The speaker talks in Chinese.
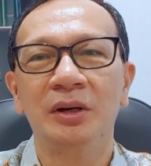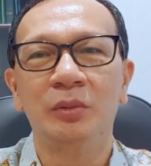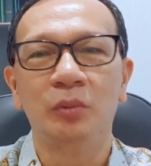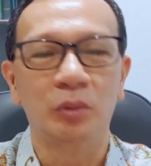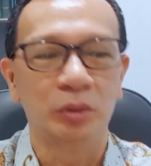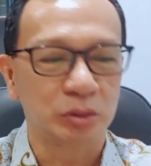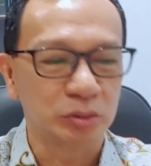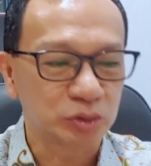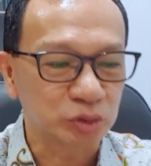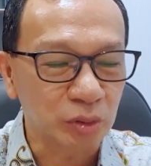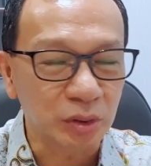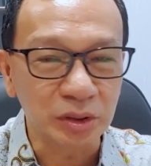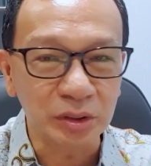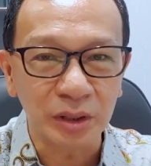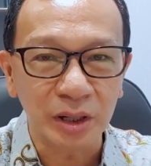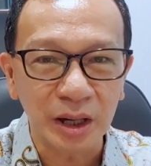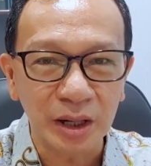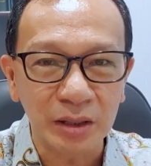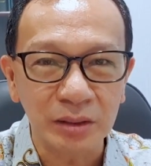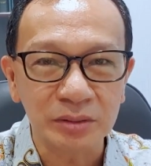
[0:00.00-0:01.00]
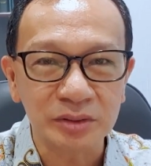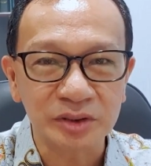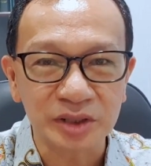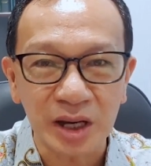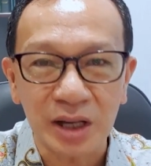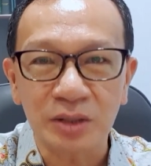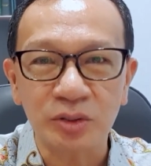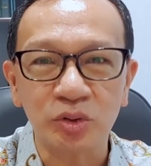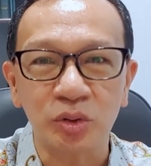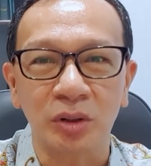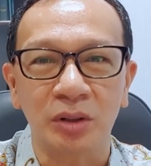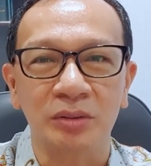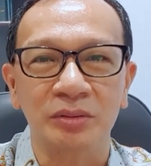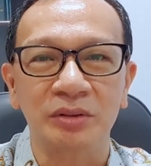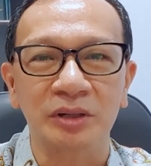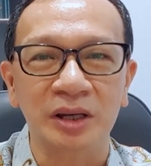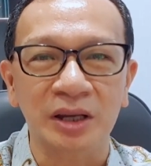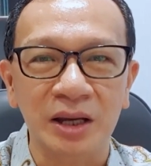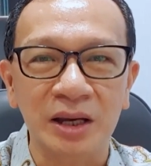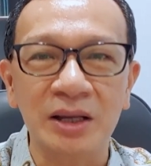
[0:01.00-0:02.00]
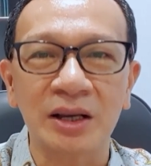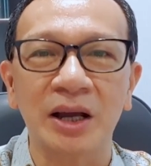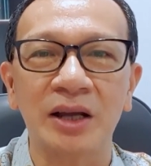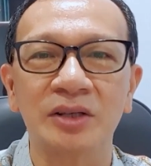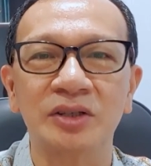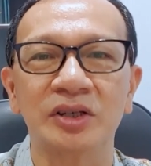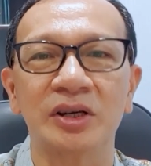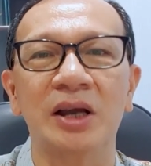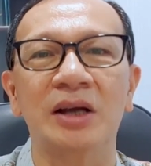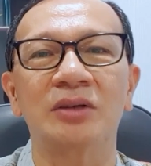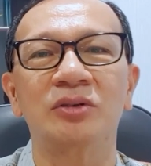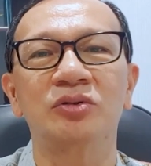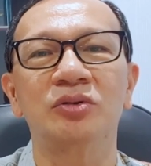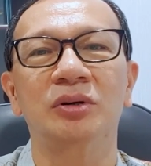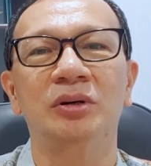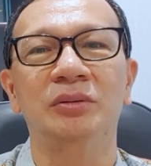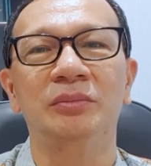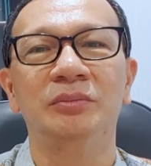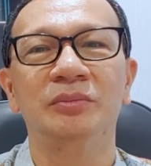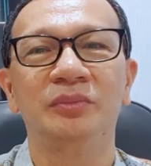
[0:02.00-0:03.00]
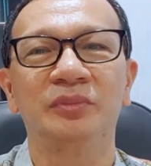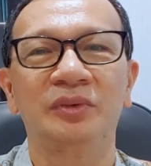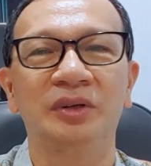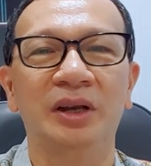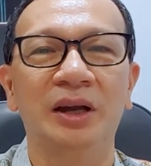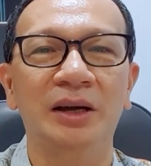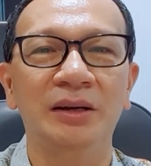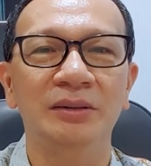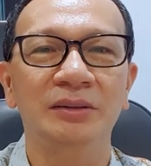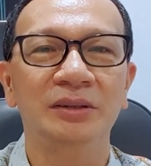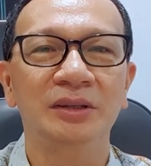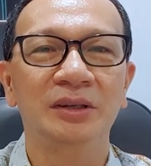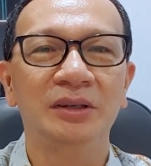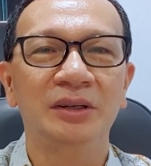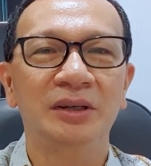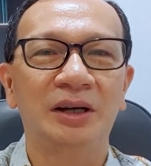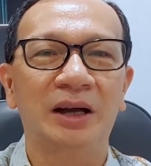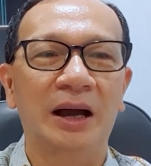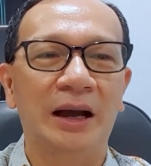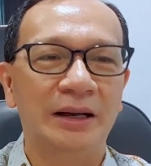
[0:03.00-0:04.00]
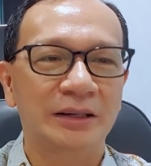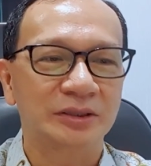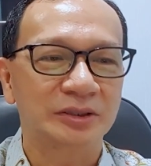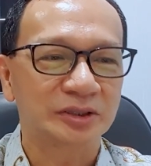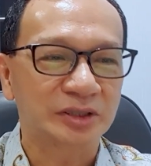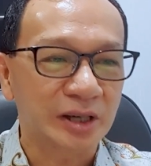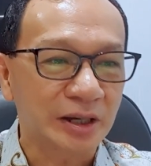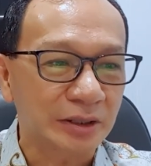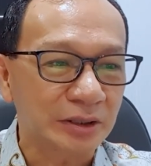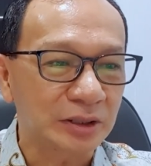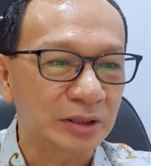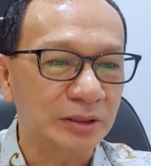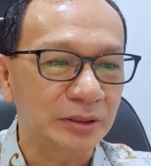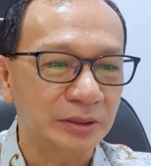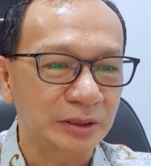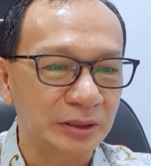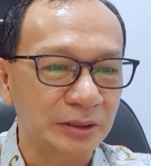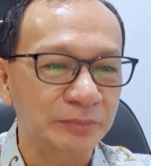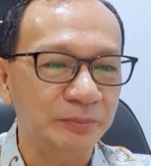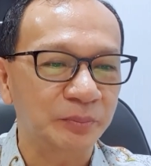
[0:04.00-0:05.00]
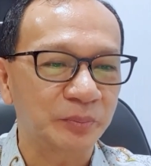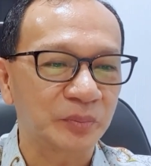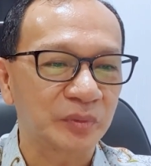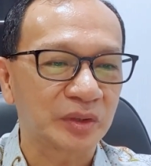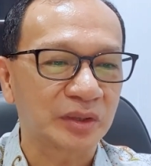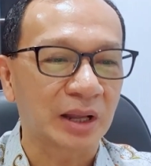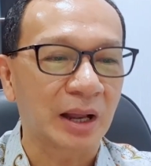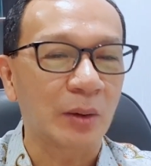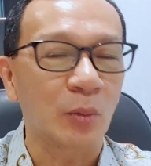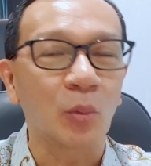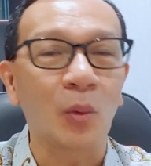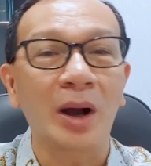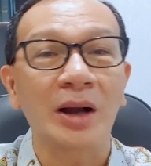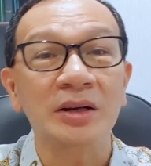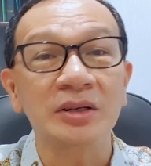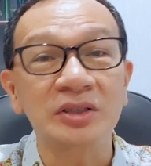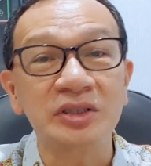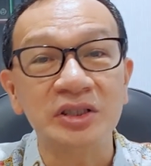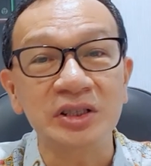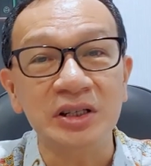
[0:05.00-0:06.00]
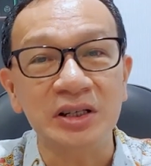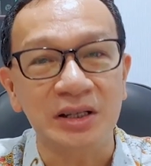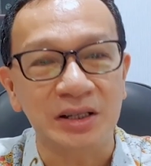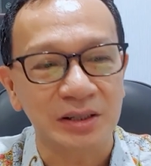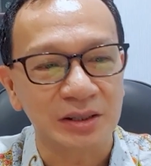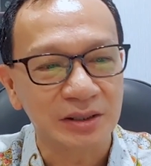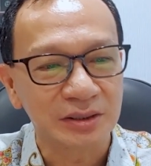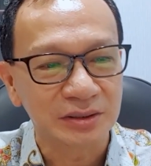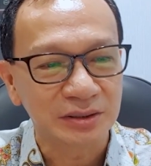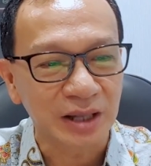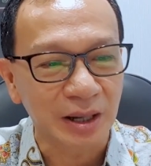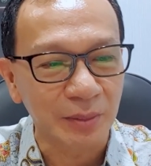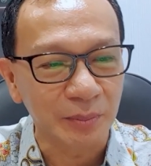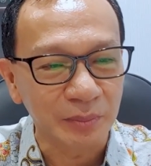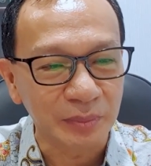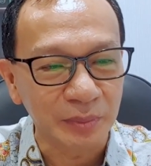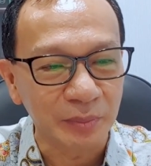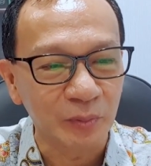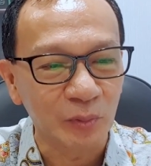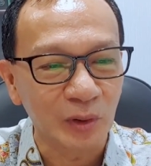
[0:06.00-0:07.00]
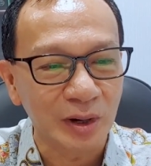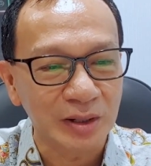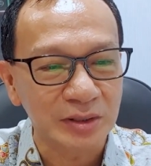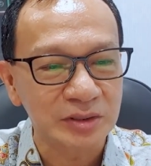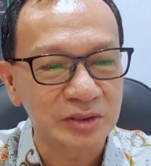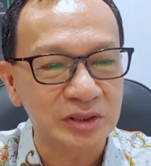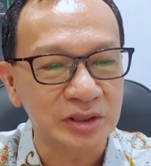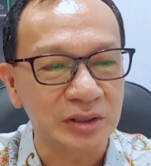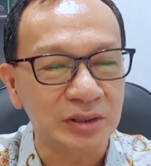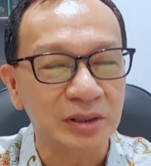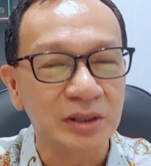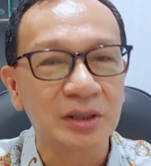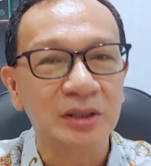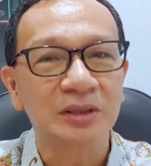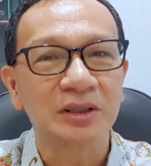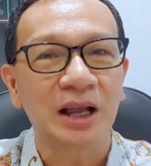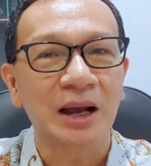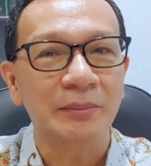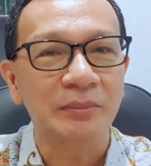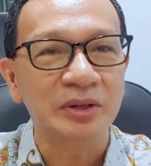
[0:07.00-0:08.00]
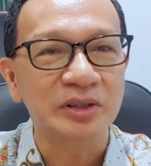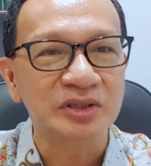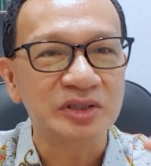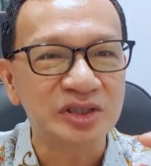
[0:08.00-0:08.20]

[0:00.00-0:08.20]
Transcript: 我说这样做，你应该这样做，你看啊，这样的人他忘记，他们忘记他们